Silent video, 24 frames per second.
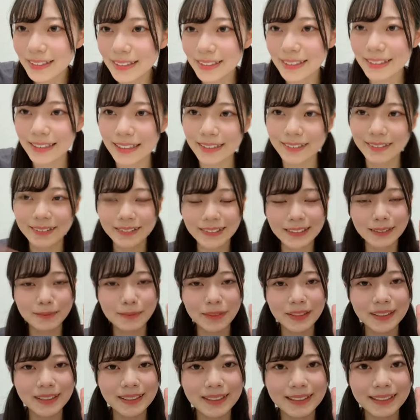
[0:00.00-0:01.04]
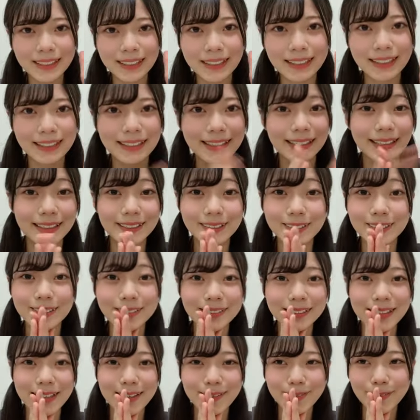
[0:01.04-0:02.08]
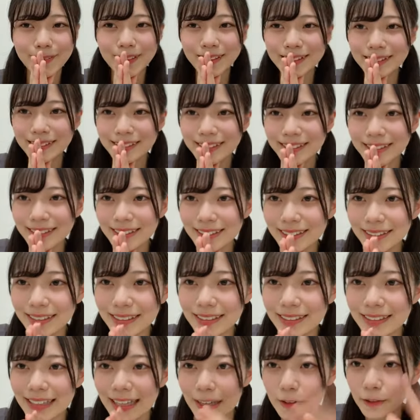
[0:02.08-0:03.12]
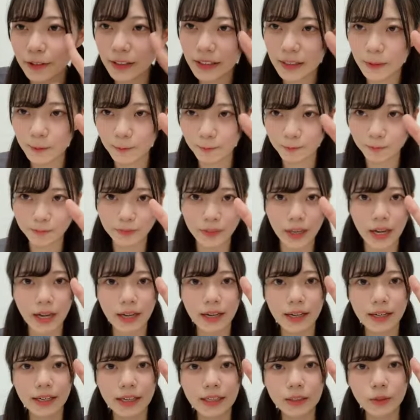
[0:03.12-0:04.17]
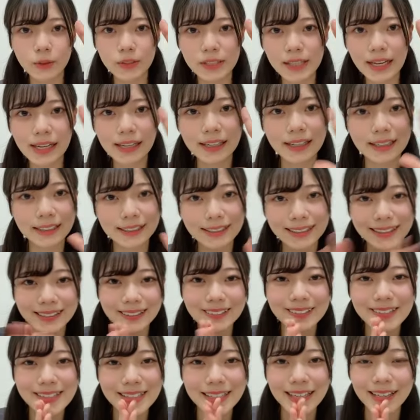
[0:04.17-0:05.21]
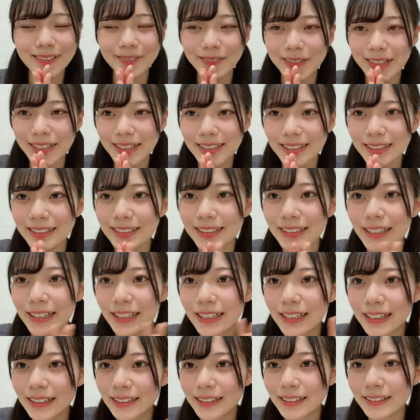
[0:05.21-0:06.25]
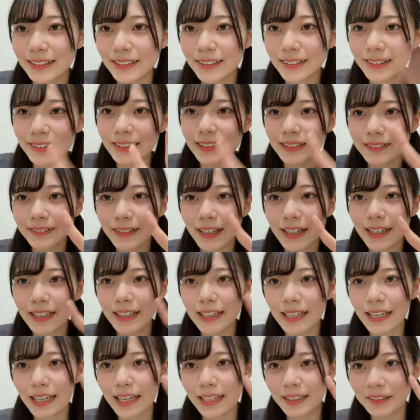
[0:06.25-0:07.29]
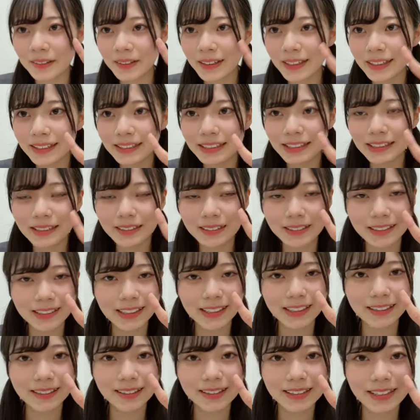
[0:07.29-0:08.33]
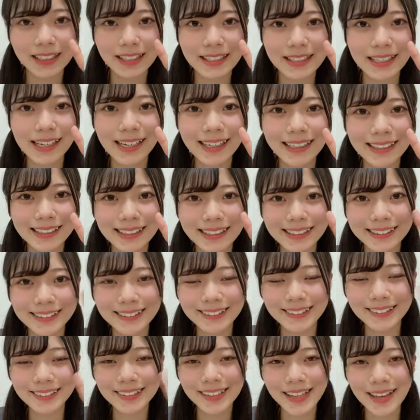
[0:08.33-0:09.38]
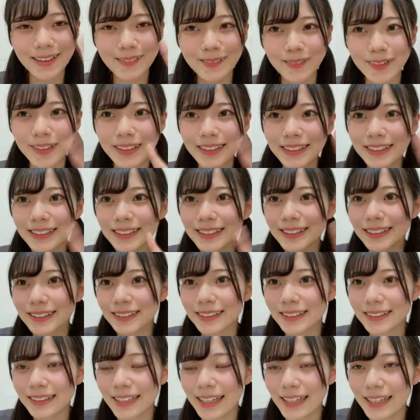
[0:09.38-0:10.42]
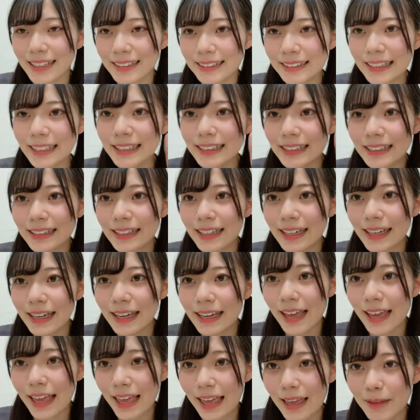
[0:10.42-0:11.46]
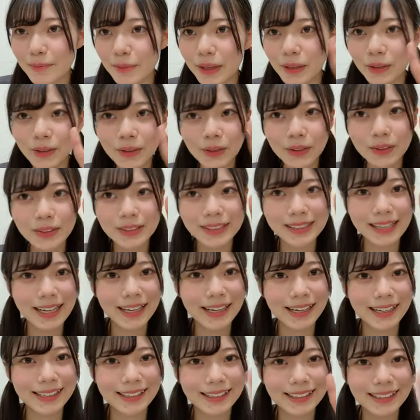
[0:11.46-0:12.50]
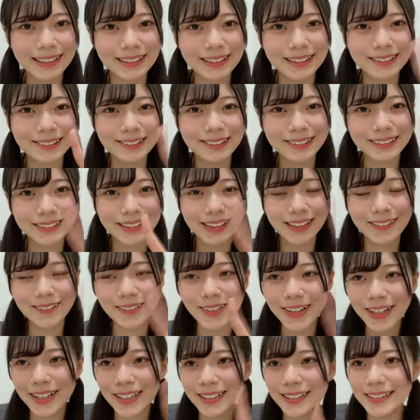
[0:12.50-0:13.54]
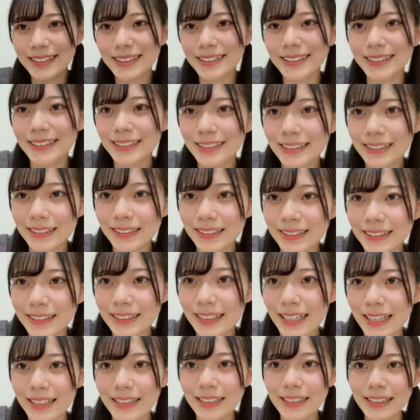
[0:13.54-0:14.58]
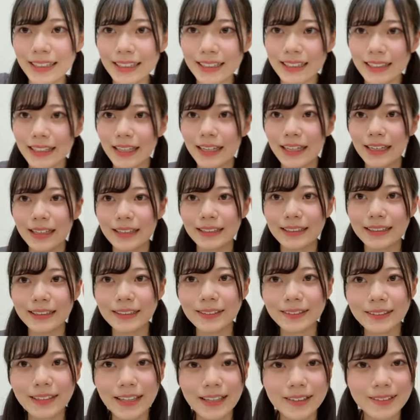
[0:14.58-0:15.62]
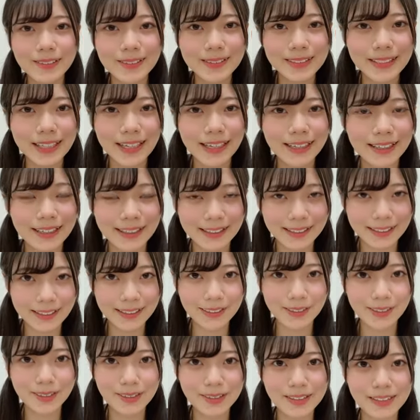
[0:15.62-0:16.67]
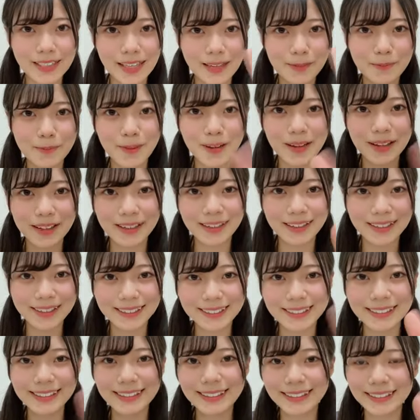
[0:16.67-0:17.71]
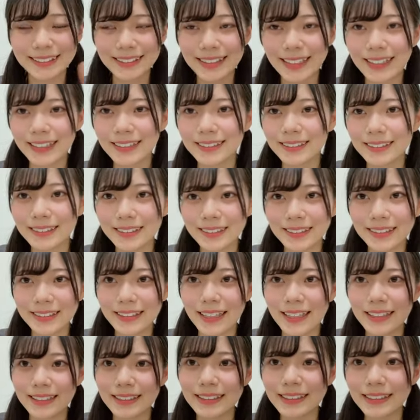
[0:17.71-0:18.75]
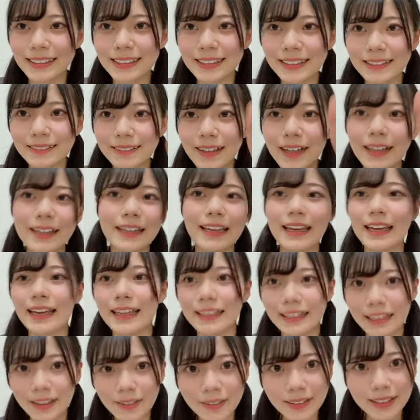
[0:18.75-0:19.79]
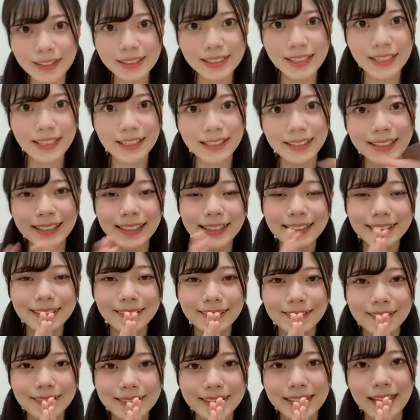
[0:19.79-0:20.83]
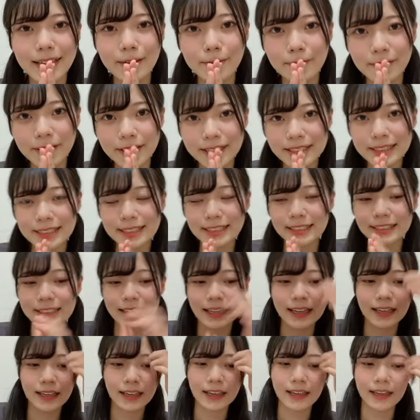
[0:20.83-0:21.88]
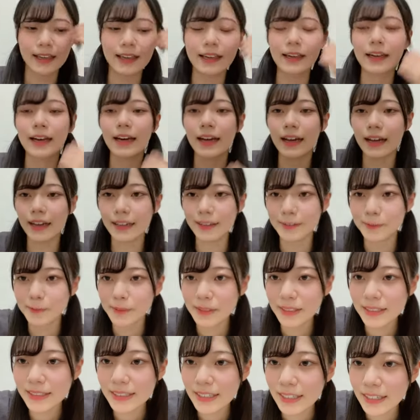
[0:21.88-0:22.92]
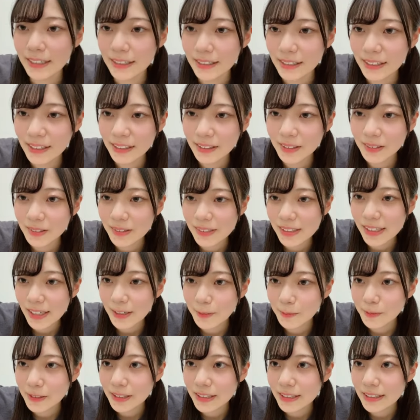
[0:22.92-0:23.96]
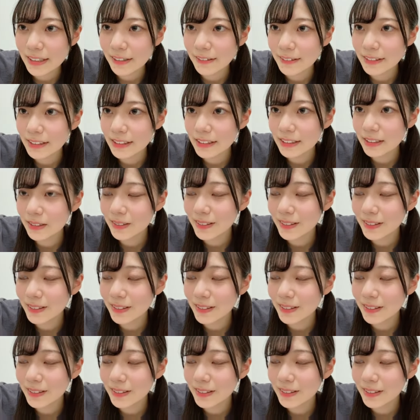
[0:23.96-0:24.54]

そして6位、マッチさん、ありがとうございます。そして5位、宝野さん、ありがとうございます。4位は、えー、野原しんのすけのすけさん、ありがとうございます。そして3位、えー、まことさん、ありがとうございます。そして2位、いぐねこさん、ありがとうございます。そして1位は、えー、なおやさん、ありがとうございます。はい皆さんありがとうございました私